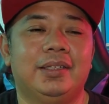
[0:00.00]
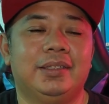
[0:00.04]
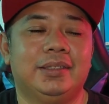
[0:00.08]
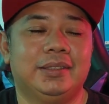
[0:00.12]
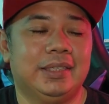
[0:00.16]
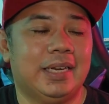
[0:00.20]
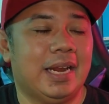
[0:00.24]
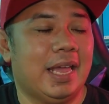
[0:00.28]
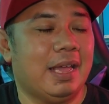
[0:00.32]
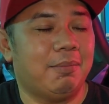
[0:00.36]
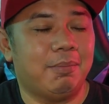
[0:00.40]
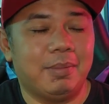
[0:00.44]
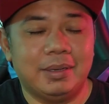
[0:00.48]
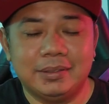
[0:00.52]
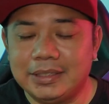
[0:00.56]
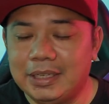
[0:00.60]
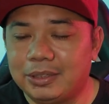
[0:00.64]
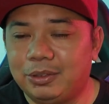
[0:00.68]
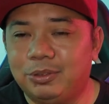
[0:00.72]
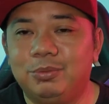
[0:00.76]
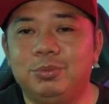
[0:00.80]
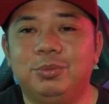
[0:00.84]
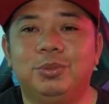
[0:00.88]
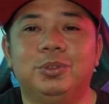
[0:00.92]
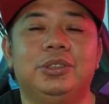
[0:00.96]
selama
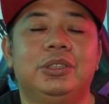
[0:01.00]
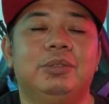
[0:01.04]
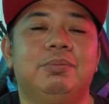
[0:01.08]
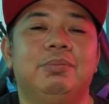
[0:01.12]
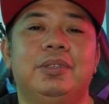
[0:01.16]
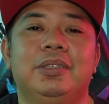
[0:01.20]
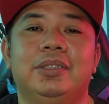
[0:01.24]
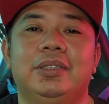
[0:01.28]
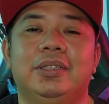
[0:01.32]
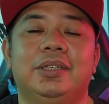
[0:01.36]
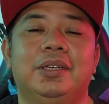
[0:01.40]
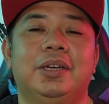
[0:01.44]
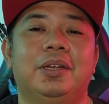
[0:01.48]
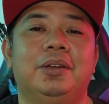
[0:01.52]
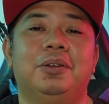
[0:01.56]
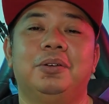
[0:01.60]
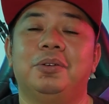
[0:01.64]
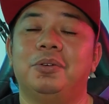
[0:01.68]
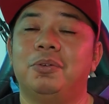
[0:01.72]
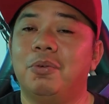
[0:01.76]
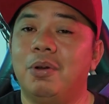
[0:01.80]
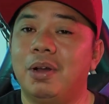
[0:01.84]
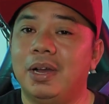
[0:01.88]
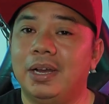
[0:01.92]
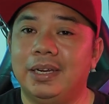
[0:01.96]
satu musim ini kalau
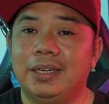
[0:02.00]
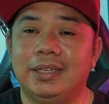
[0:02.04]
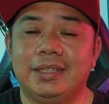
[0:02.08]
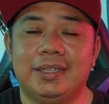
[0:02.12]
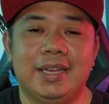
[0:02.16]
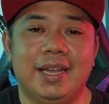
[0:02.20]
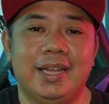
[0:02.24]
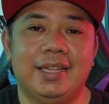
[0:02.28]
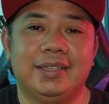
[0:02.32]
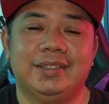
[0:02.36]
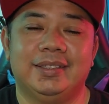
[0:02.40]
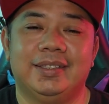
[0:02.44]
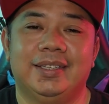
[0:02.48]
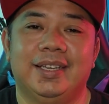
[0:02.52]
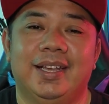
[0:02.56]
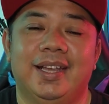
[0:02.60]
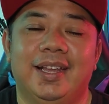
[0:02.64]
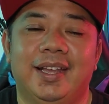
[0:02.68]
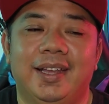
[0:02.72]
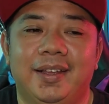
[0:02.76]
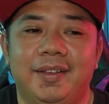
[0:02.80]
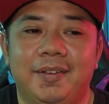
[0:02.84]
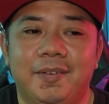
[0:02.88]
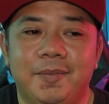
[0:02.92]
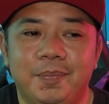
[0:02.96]
gue
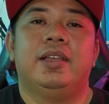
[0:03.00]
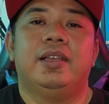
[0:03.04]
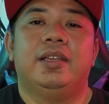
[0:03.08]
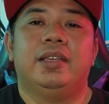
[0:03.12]
ngelihatnya